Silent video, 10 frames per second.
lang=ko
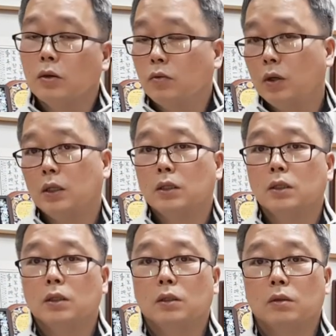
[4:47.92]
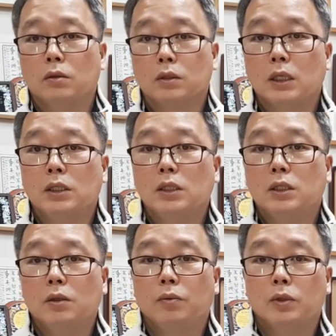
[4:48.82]
경우에는 사진을
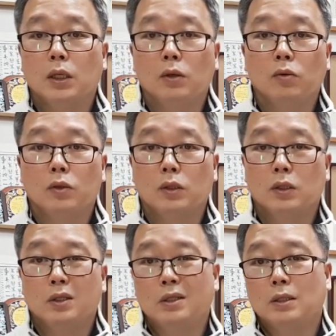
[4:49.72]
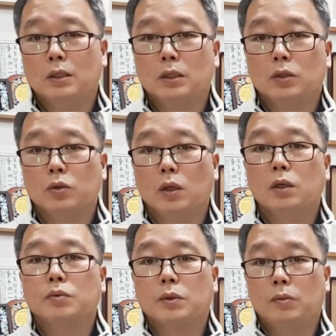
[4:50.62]
찍어보지 않고는
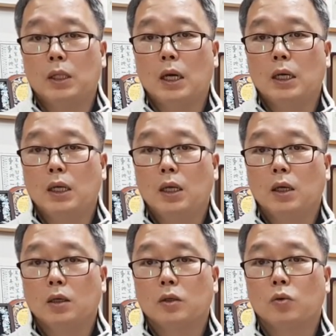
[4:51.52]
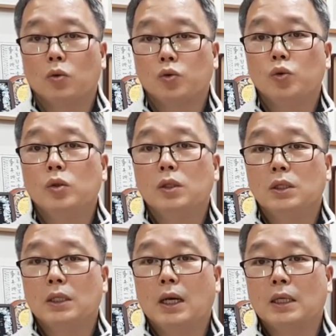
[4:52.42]
어렵습니다. 그리고
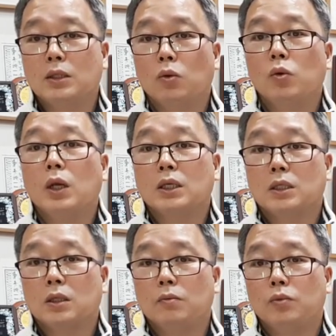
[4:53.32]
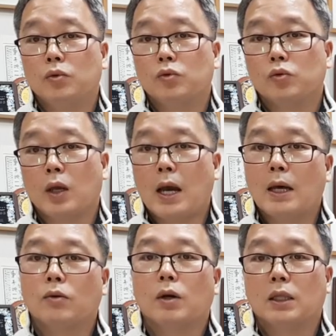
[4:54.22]
수영을 하시, 오래 하셨던 분들이
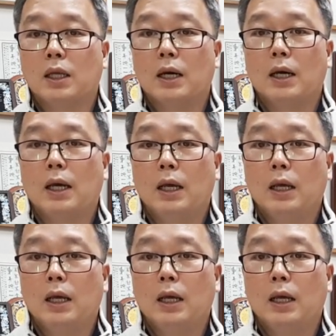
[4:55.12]
간혹가다